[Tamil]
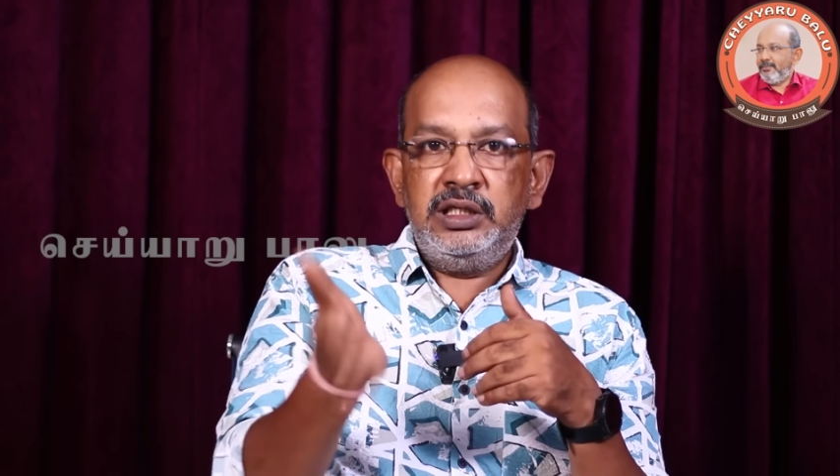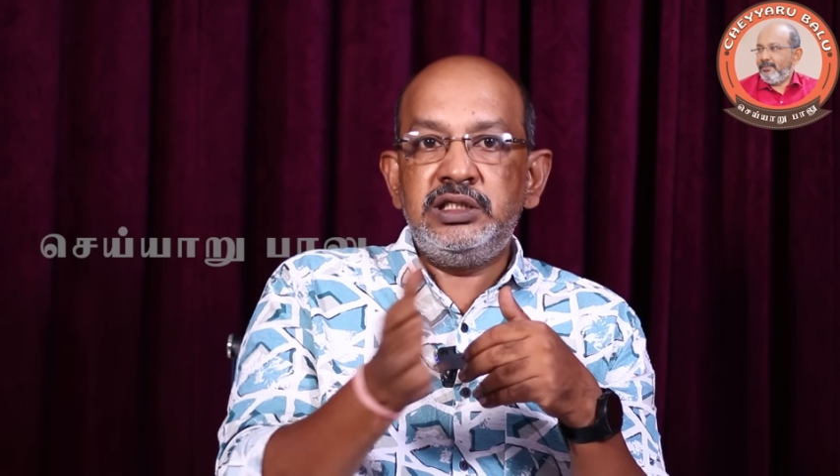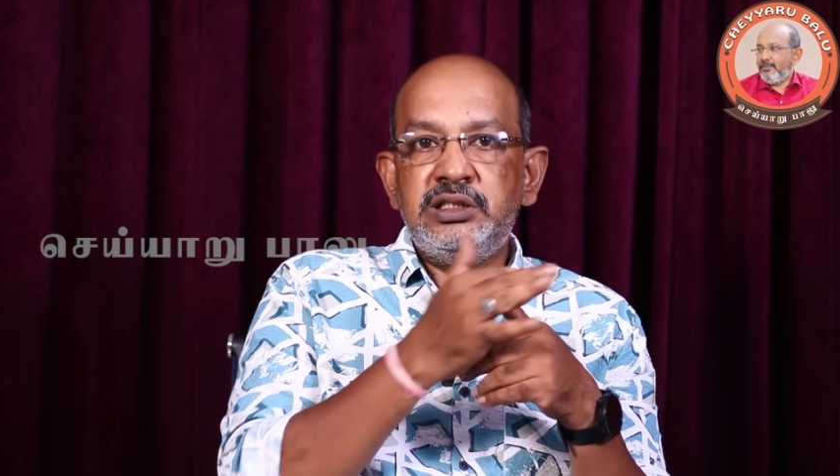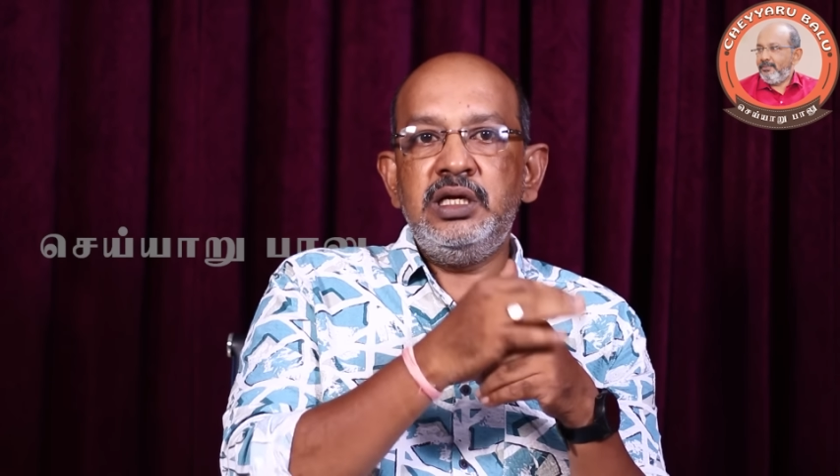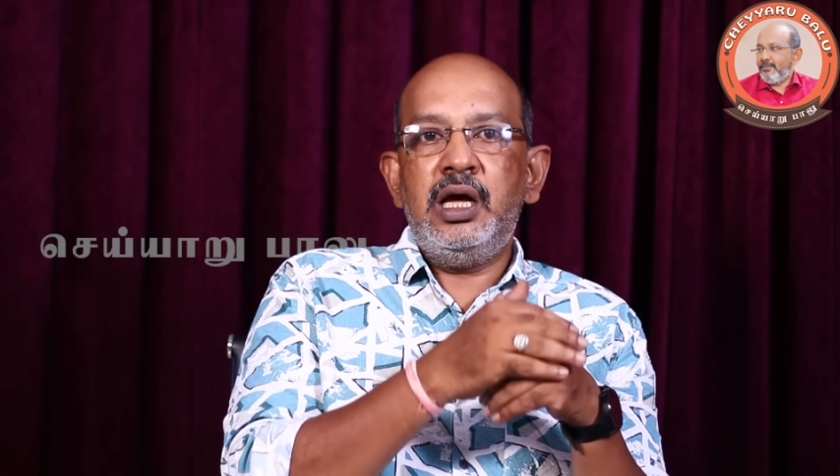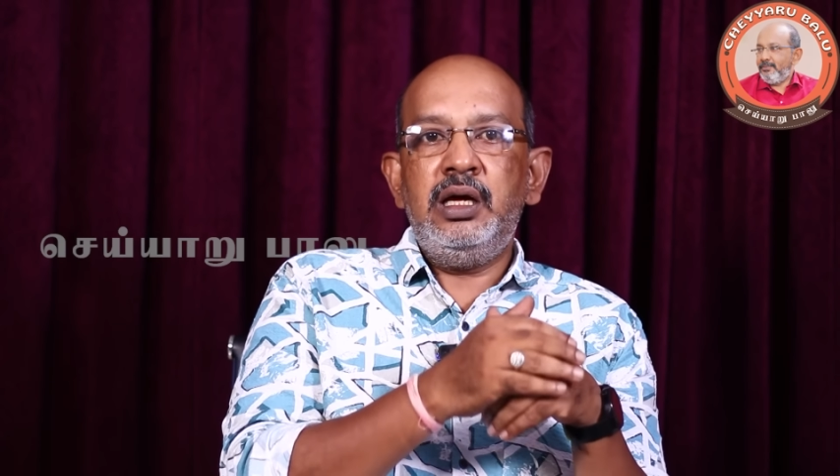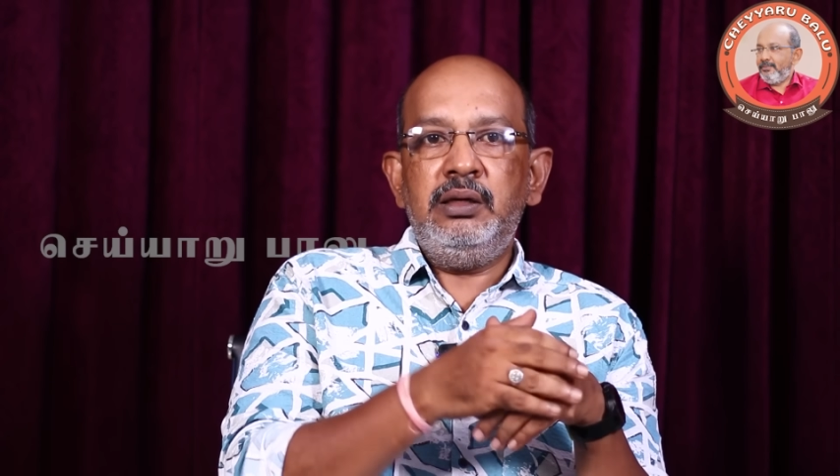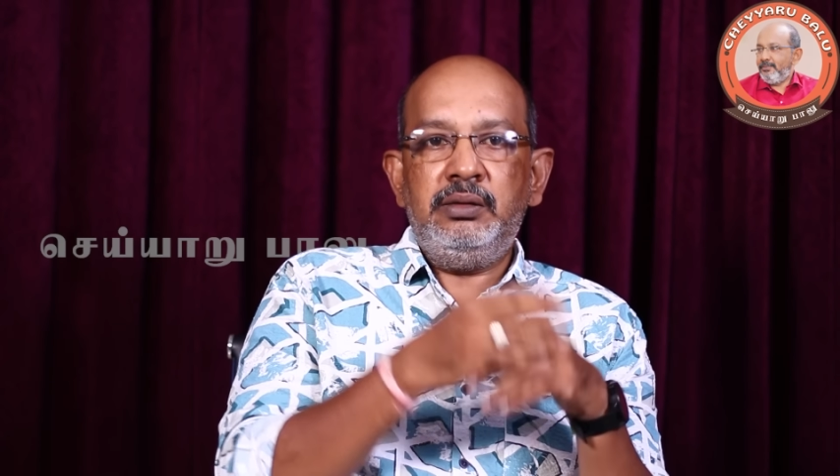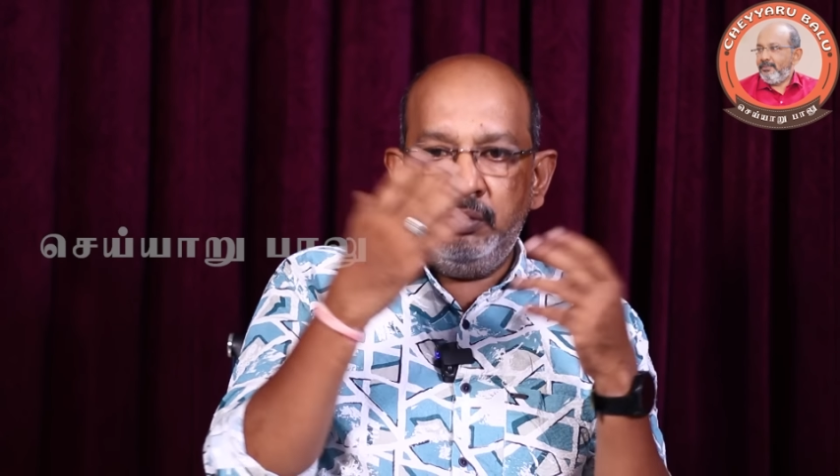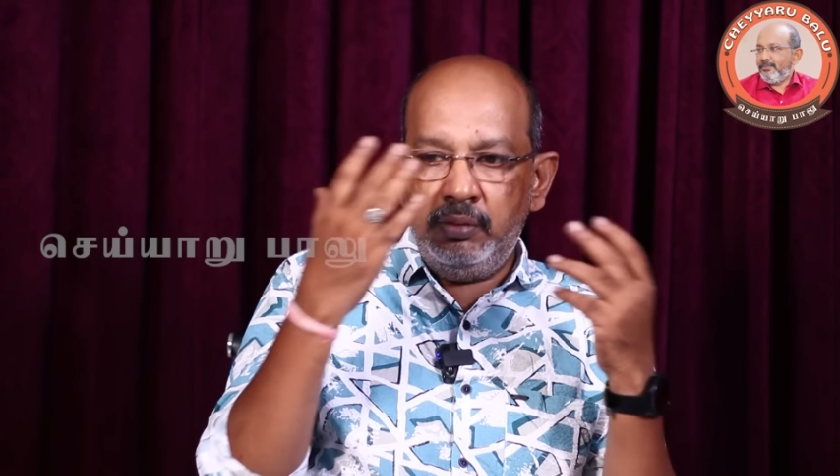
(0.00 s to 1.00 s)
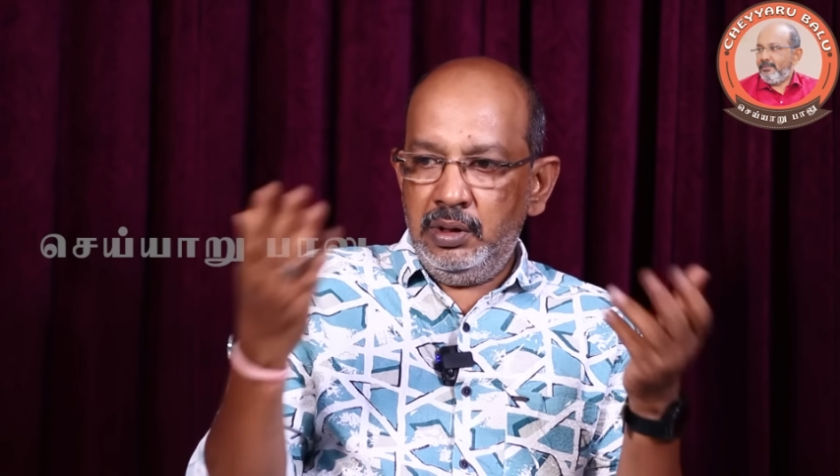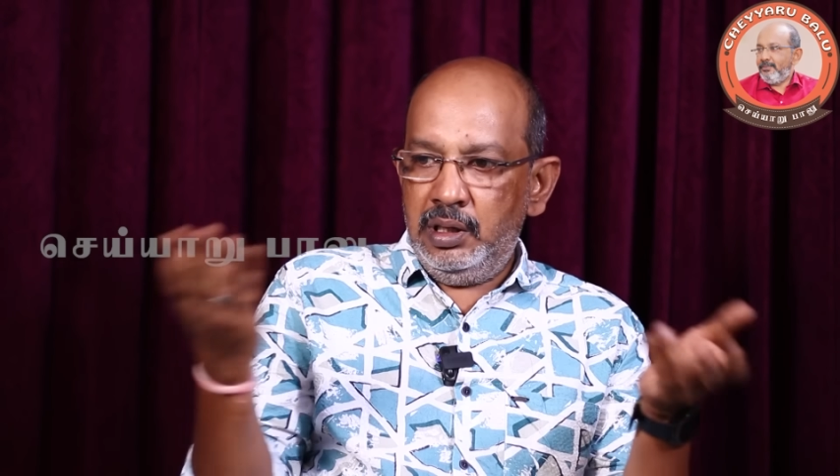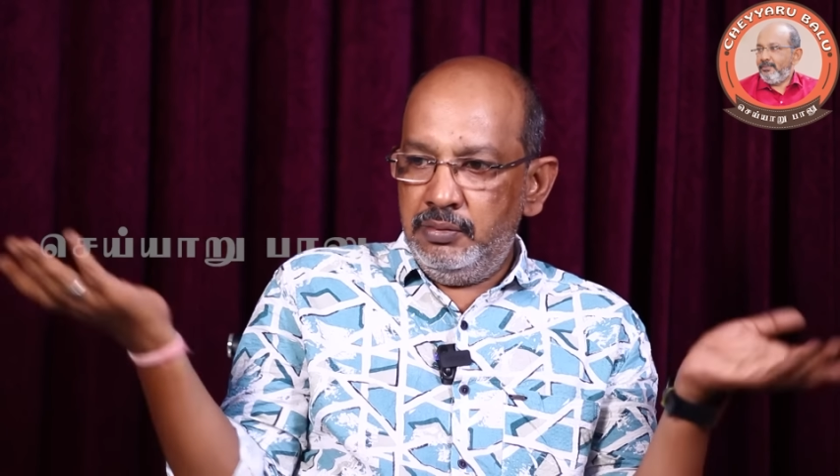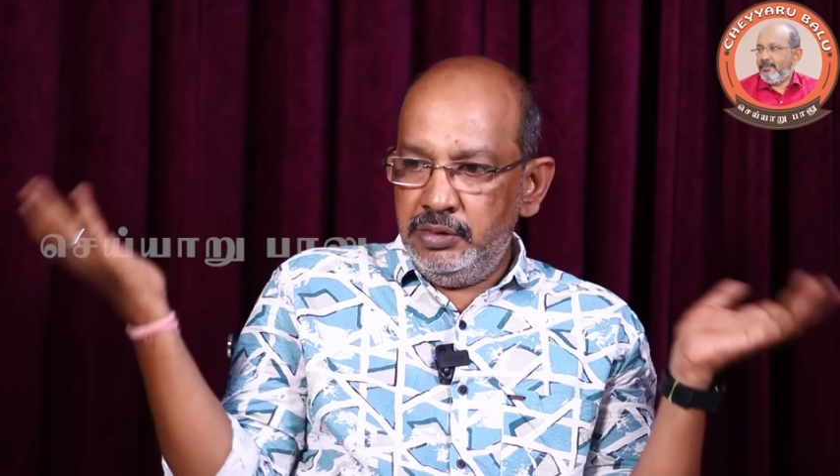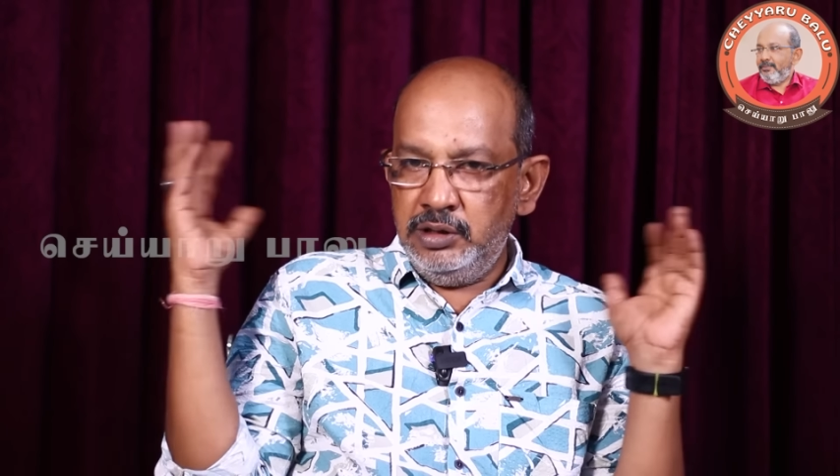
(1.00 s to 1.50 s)
கிருஷ்ணா
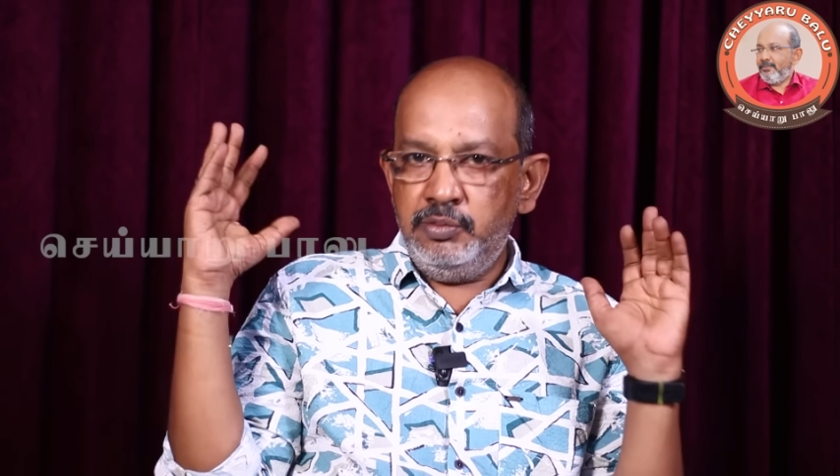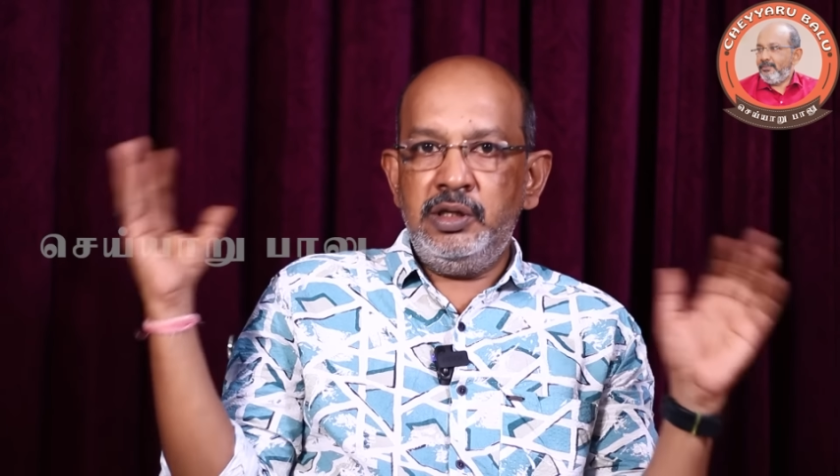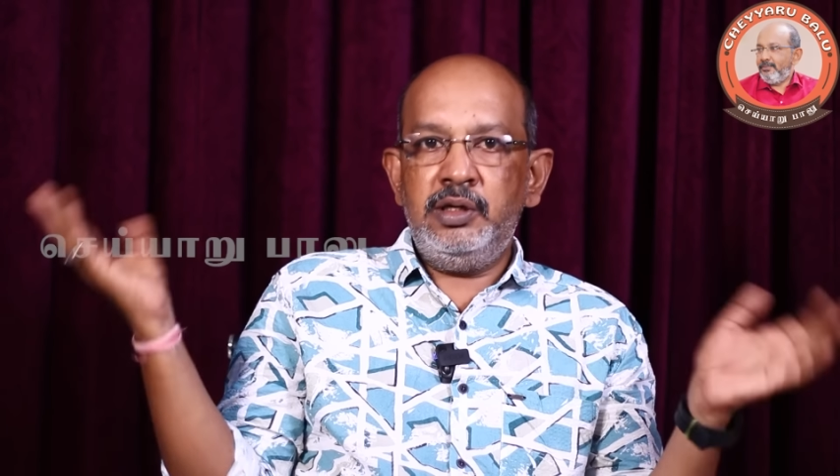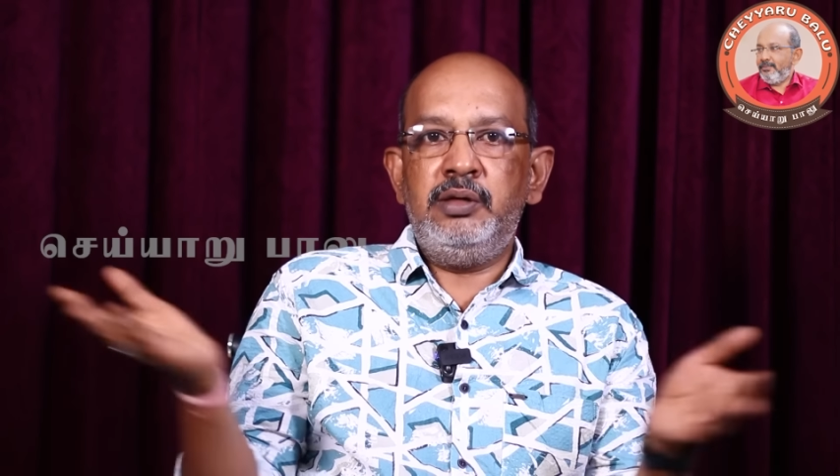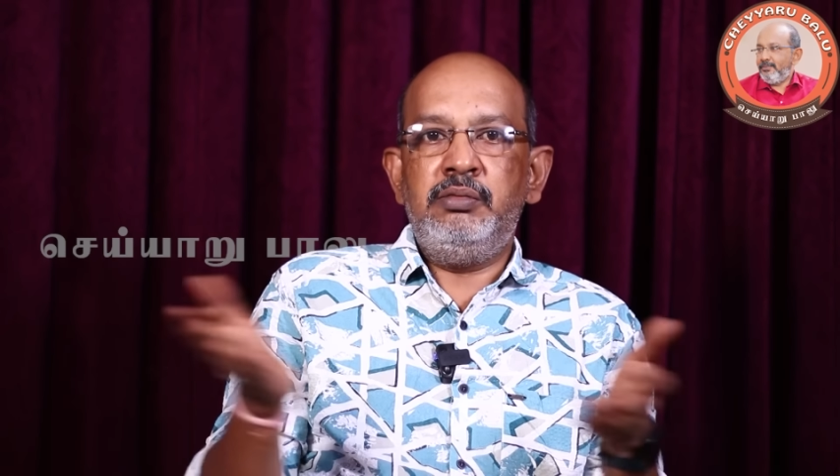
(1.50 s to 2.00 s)
இவங்கெல்லாம் விஜிபியில்